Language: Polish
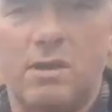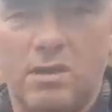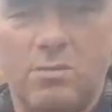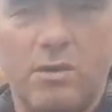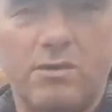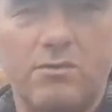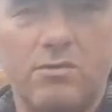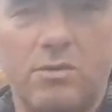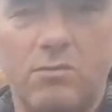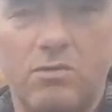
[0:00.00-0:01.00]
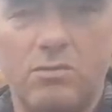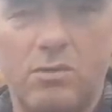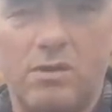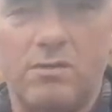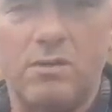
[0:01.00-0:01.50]
takich pasek, że tam 8
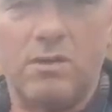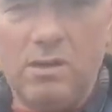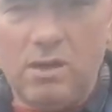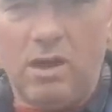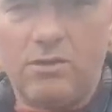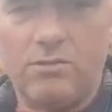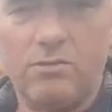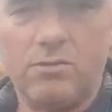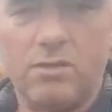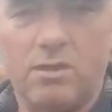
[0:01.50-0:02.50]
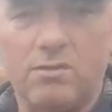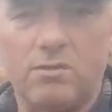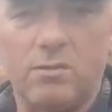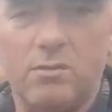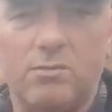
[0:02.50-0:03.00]
razy, a 9 razy
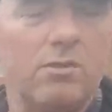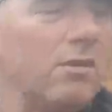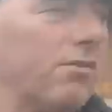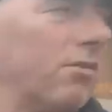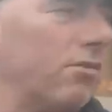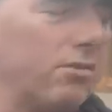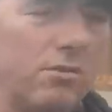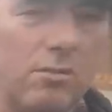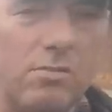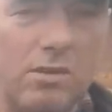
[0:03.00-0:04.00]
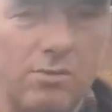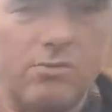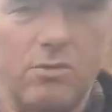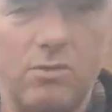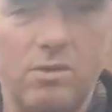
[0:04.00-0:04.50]
już tam na przykład na 40 głębi, na
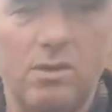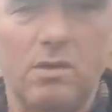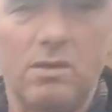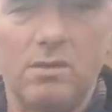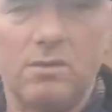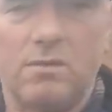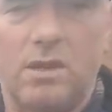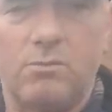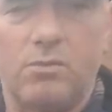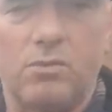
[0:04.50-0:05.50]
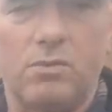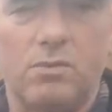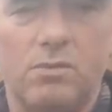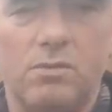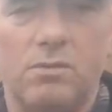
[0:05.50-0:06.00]
przykład dam po
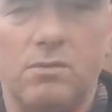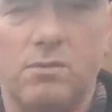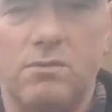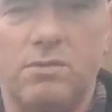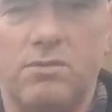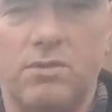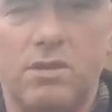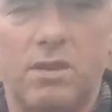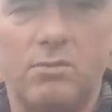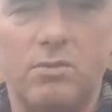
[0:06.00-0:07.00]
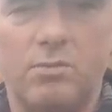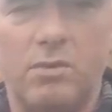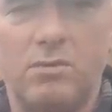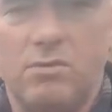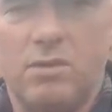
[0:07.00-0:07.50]
200 gram czy po
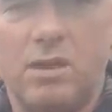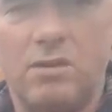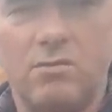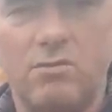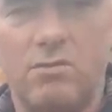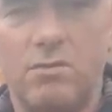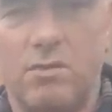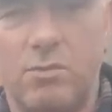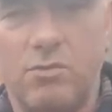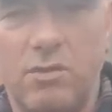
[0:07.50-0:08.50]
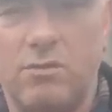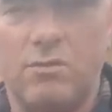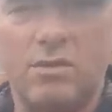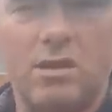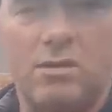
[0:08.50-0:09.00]
ile, oni i tak na drugi dzień, dobrze
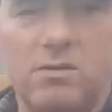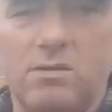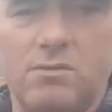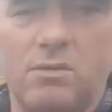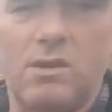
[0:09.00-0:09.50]
najedzone i tak nie jedzą